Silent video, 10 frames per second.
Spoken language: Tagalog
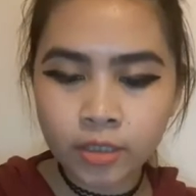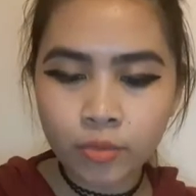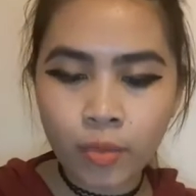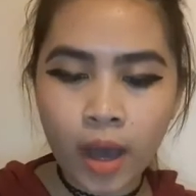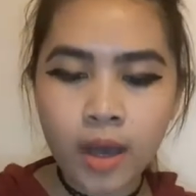
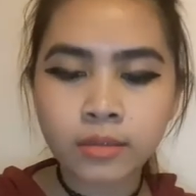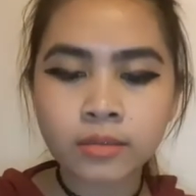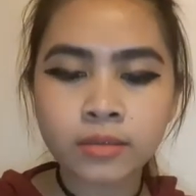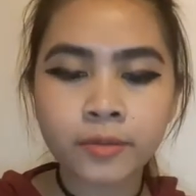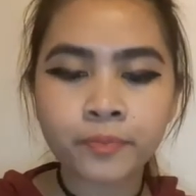natin yung
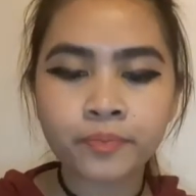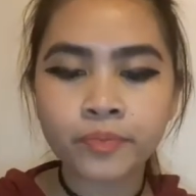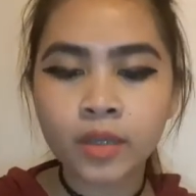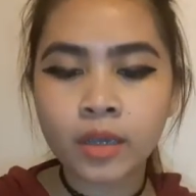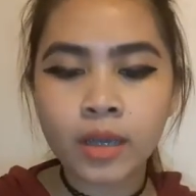box.
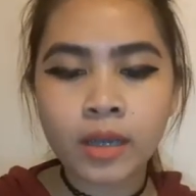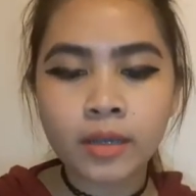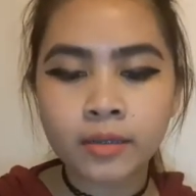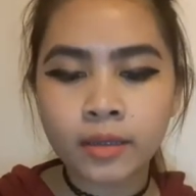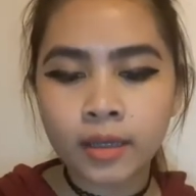
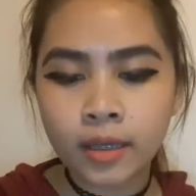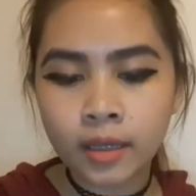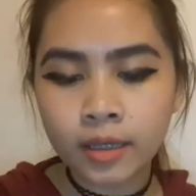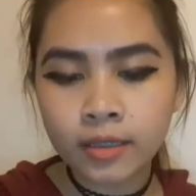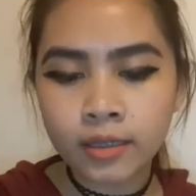
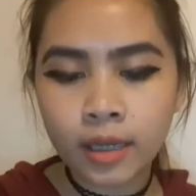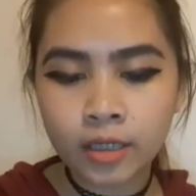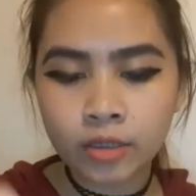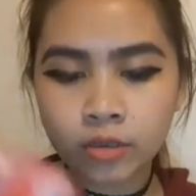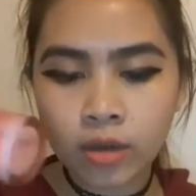And,
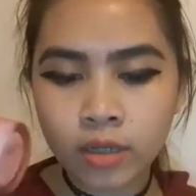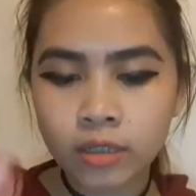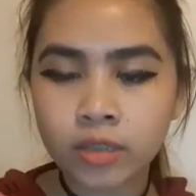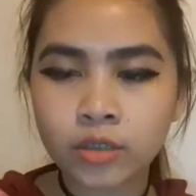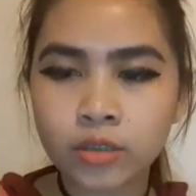ganito
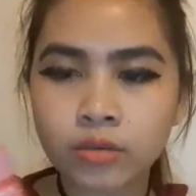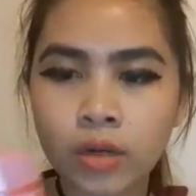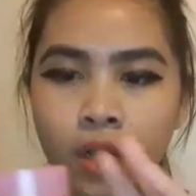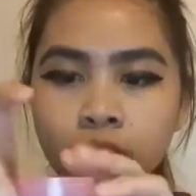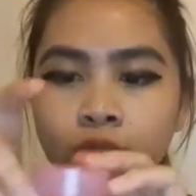ang kanyang
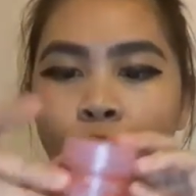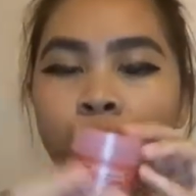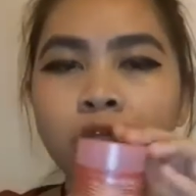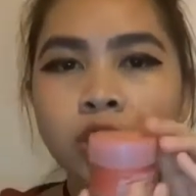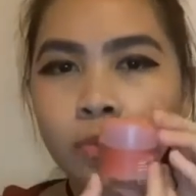itsura.
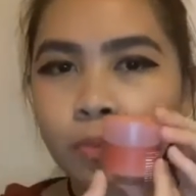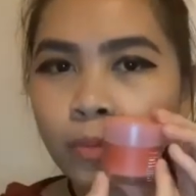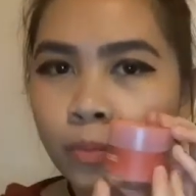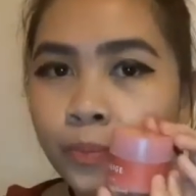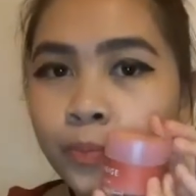So, pwede siya
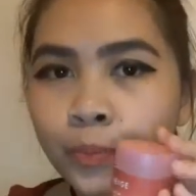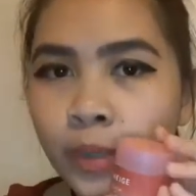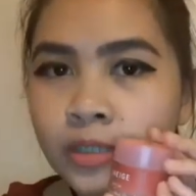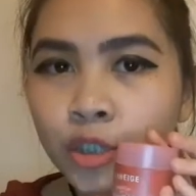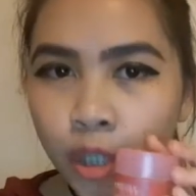
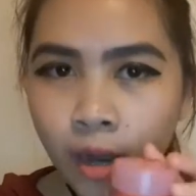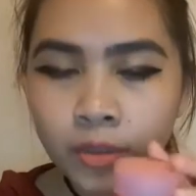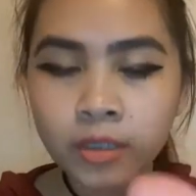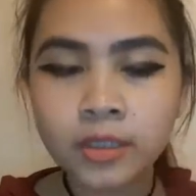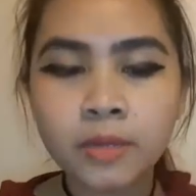pang
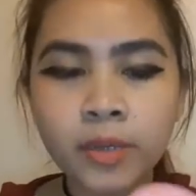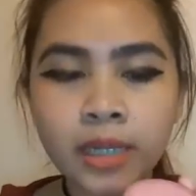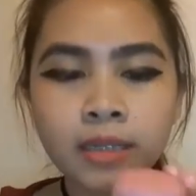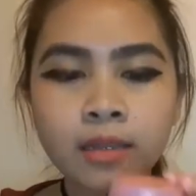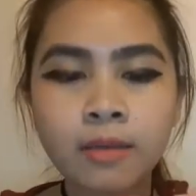travel kasi
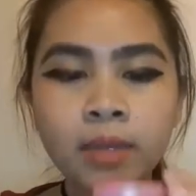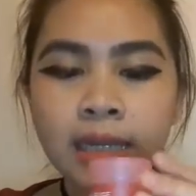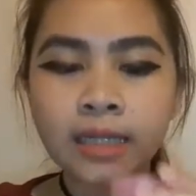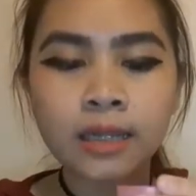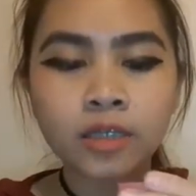maliit,
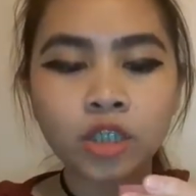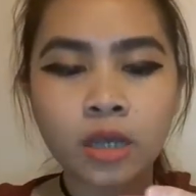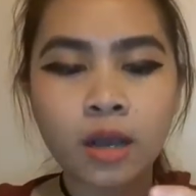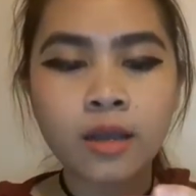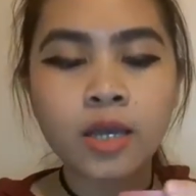maliit lang
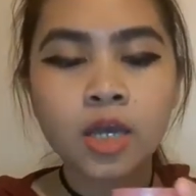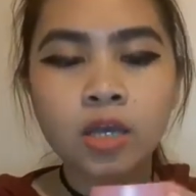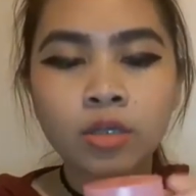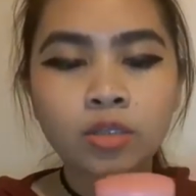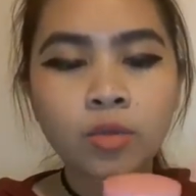siya.
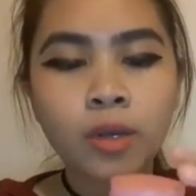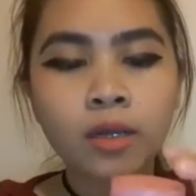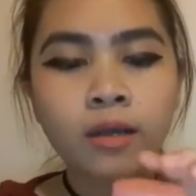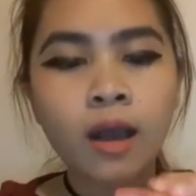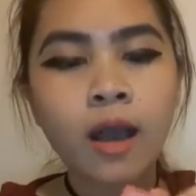So,
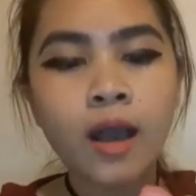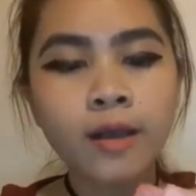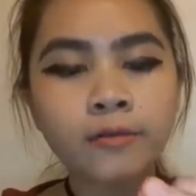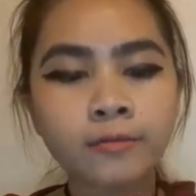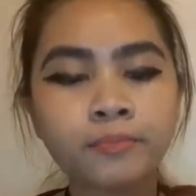mag,
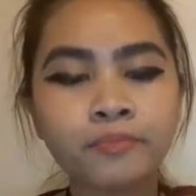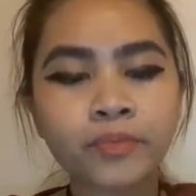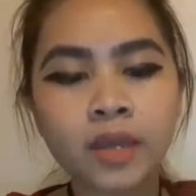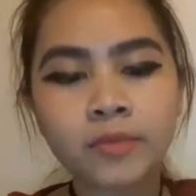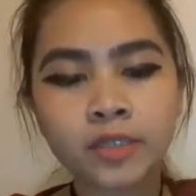ah,
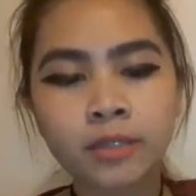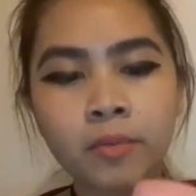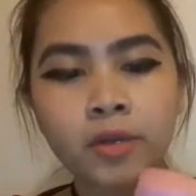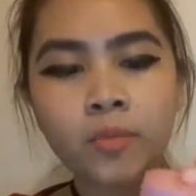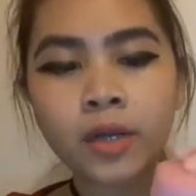
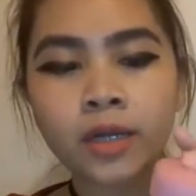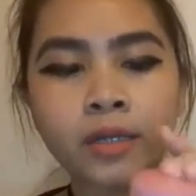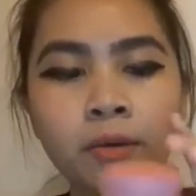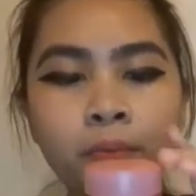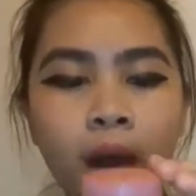masasabi ko
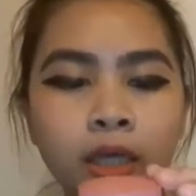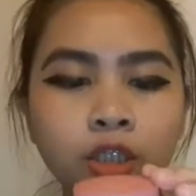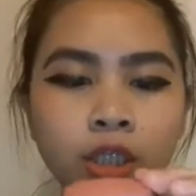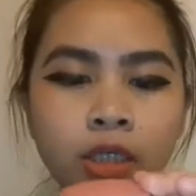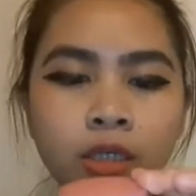maganda ang
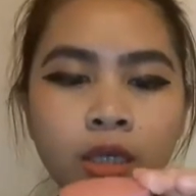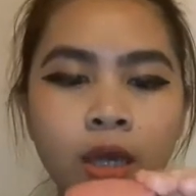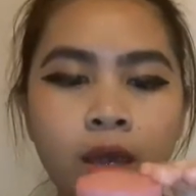packaging.